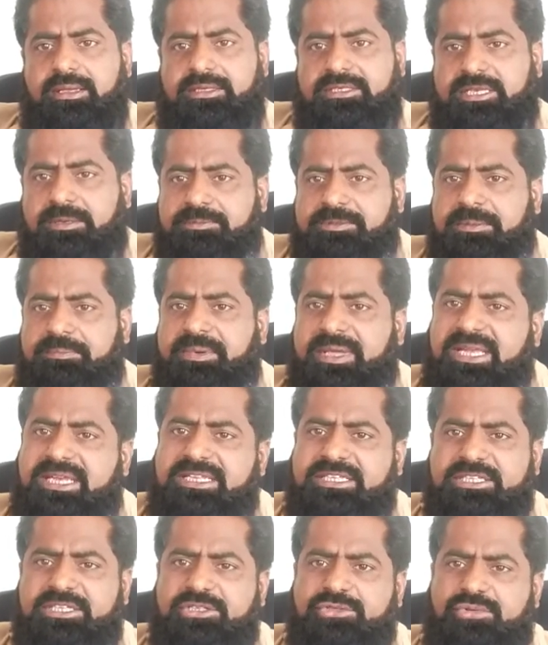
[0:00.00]
सबसे
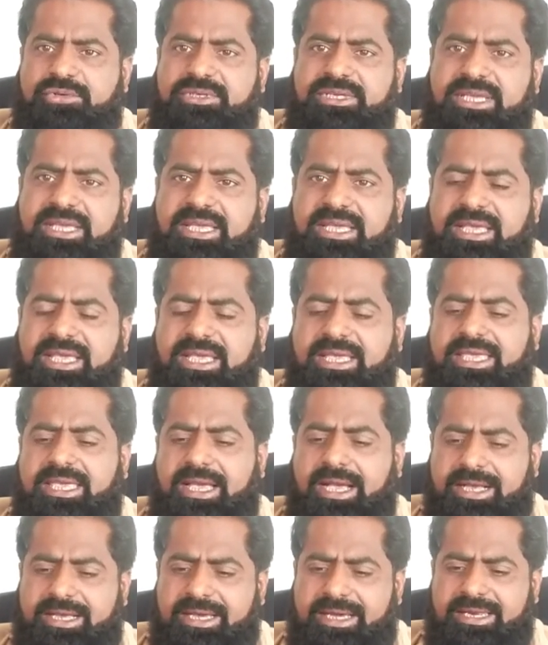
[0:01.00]
पहली चीज़ तो ये है कि
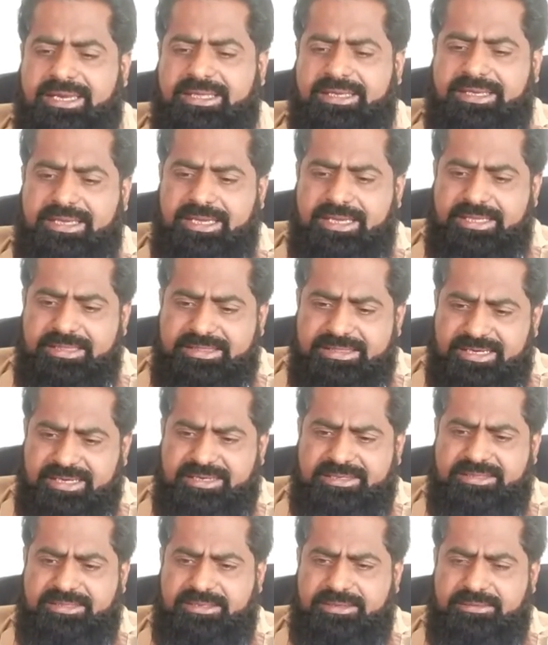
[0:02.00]
अगर ये
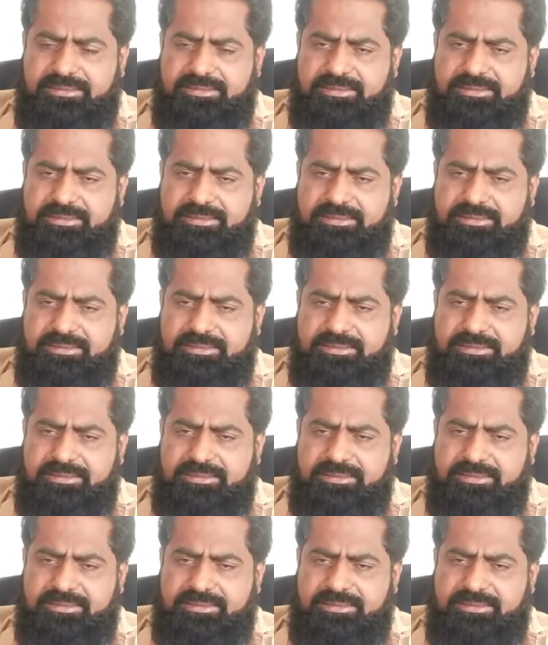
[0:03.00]
दर्द